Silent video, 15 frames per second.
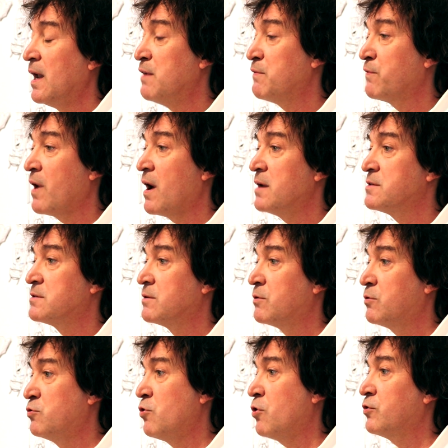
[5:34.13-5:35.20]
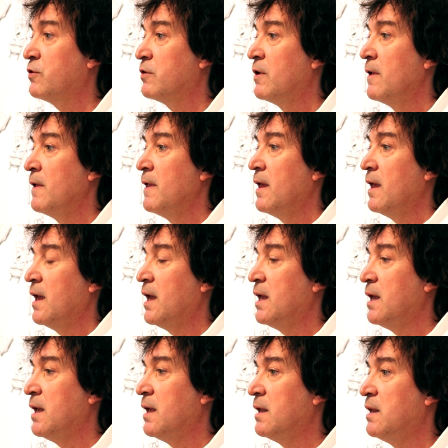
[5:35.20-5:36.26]
les phrases courtes
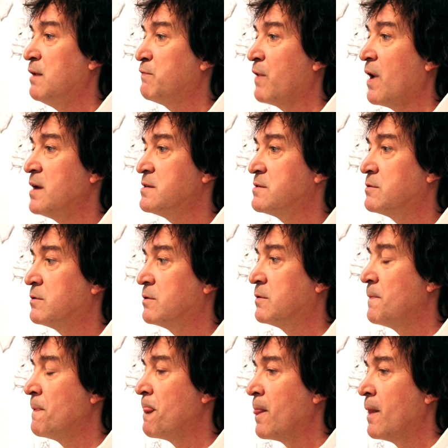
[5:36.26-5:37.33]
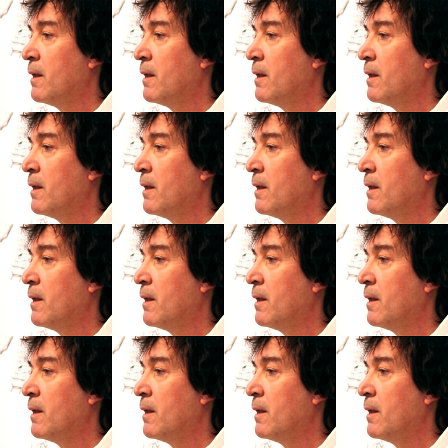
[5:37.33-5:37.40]
et des phrases euh,